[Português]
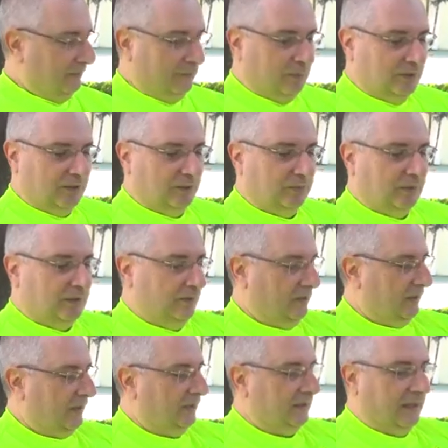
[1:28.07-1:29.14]
Vocês podem
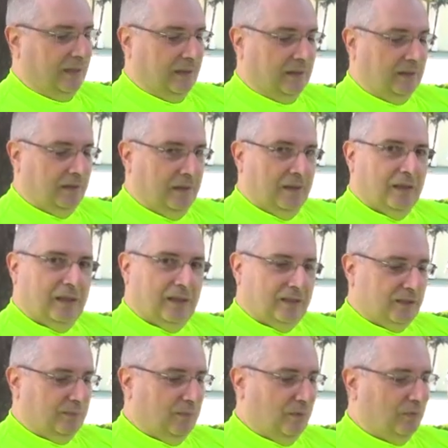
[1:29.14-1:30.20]
ver que tem
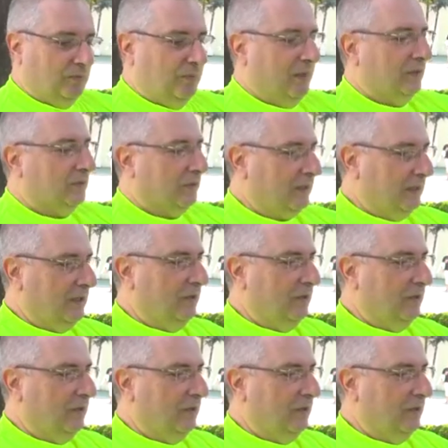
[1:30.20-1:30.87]
esse movimento aqui.